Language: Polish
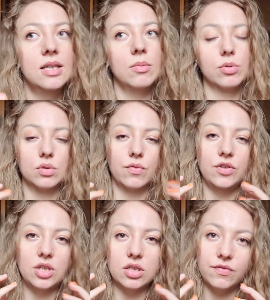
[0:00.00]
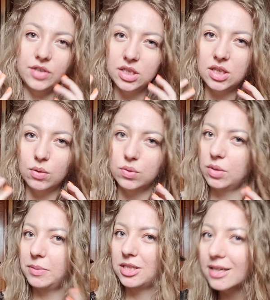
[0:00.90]
po prostu fizyczne uczucie
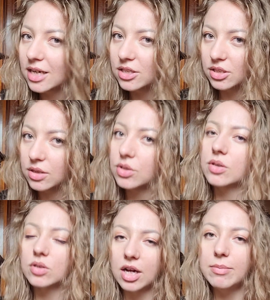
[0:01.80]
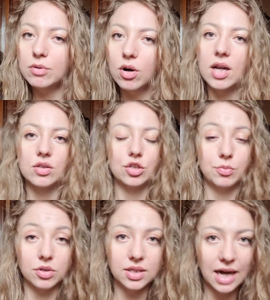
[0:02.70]
pieczenia czy czegoś trochę było, ale ono
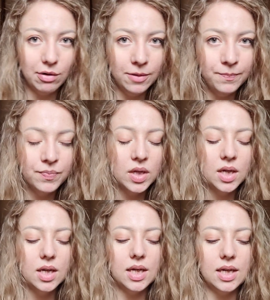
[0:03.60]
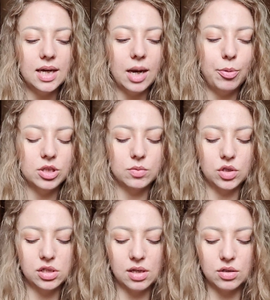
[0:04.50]
szybko znikało. E, a potem
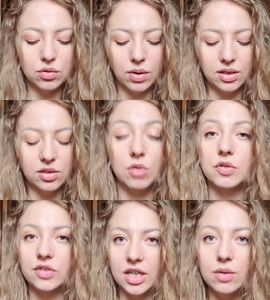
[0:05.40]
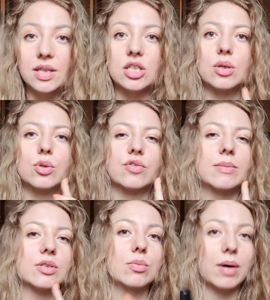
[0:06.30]
też się też skóra do tego przyzwyczaiła, też nie
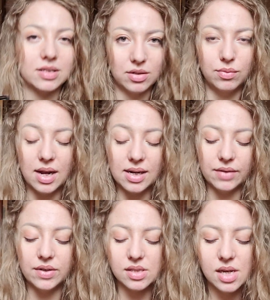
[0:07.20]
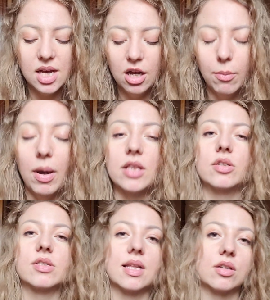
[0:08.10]
używam tego bardzo regularnie, więc
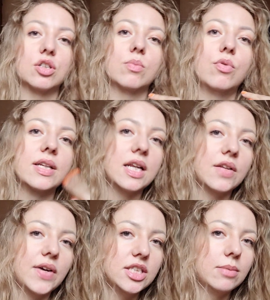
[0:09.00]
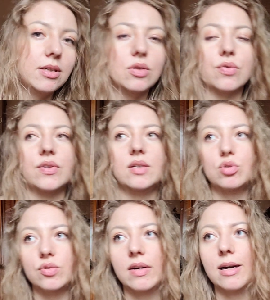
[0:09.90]
patrząc na to, że to było jedyne 20 ml i nie
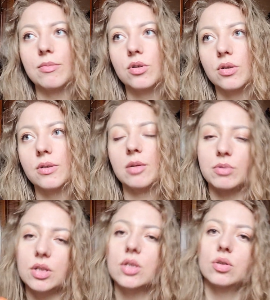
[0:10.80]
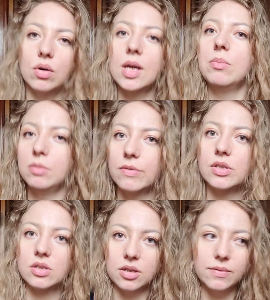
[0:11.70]
używałam go jakby ciągle mimo
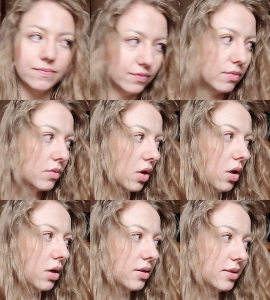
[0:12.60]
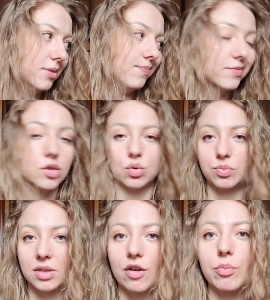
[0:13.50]
wszystko, mm, to e, no cóż,
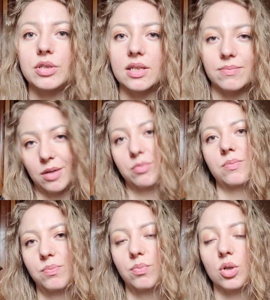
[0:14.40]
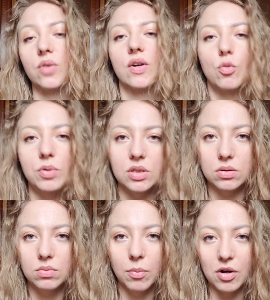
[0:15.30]
przydałoby się jakby ponownie kupić
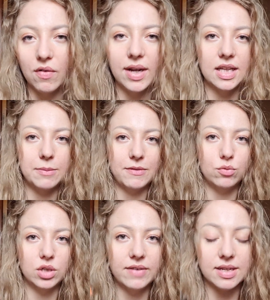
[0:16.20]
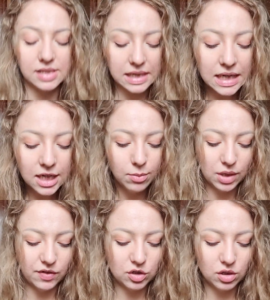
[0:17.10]
opakowanie najlepiej w dużej wersji,
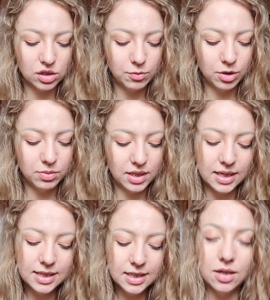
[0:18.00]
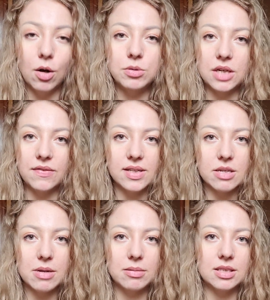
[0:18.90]
ponieważ dosyć podobne e, obserwacje
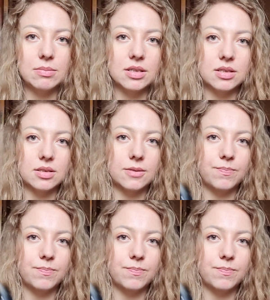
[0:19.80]
miałam na temat